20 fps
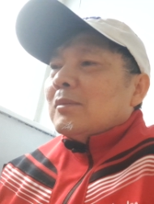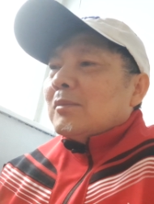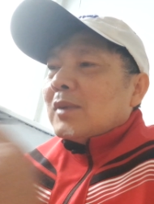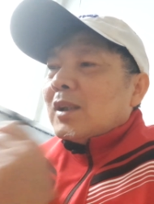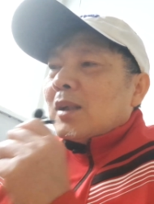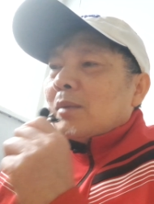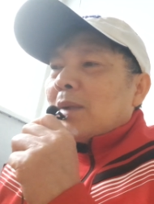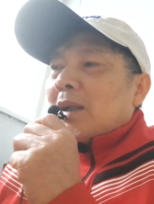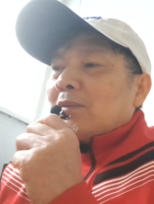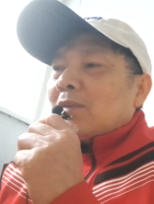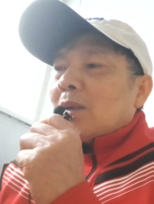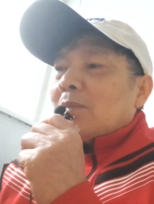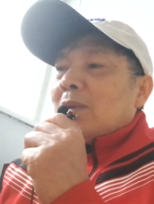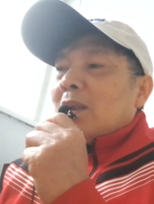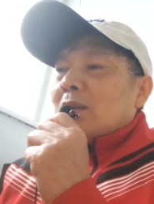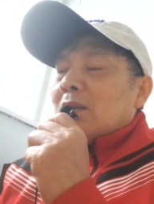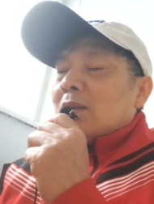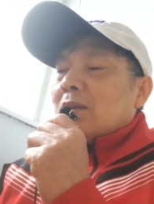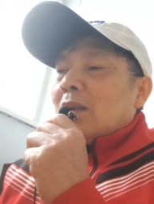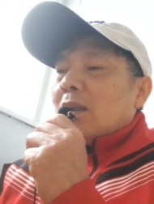bây giờ bạn phân
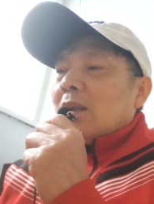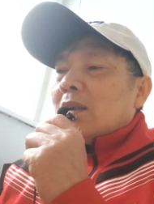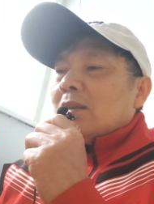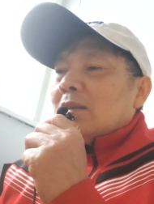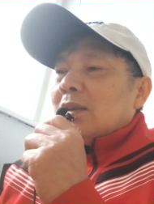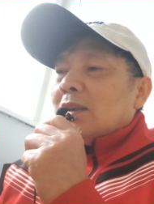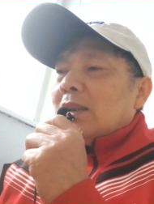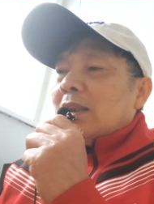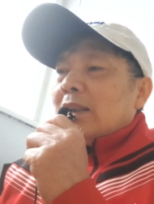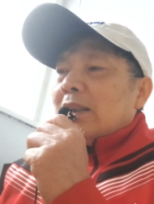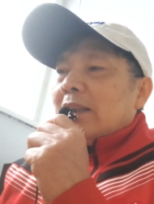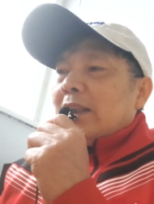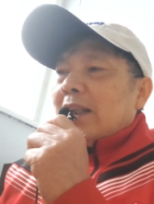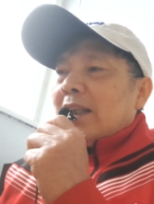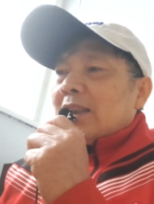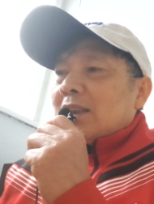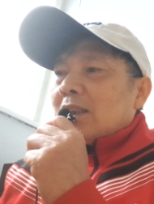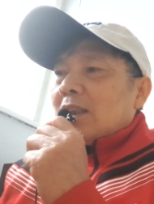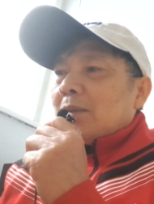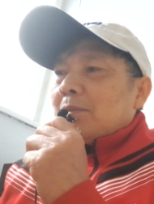biệt được chưa
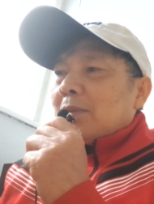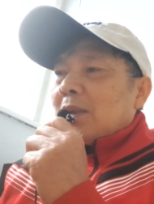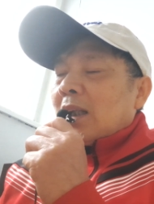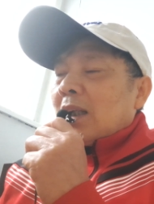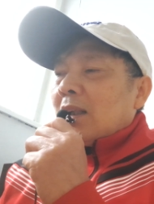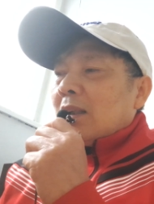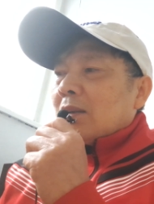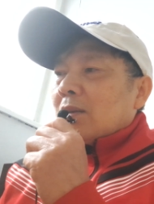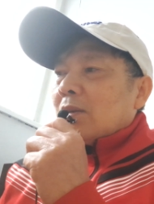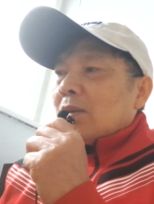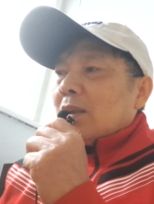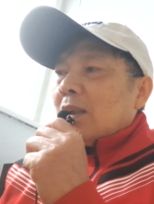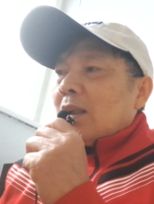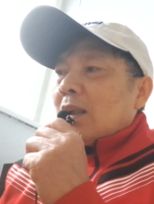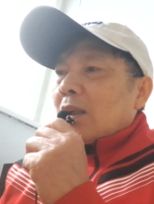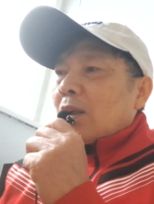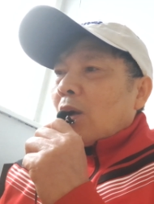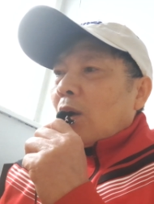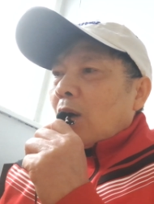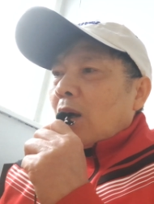escape này có nghĩa
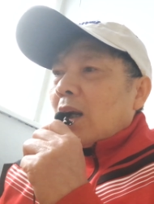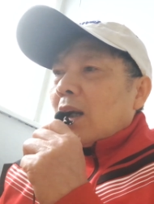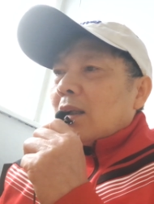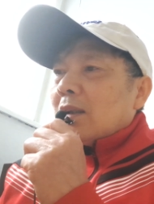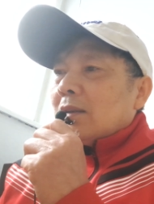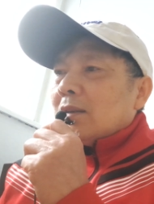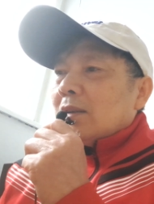là có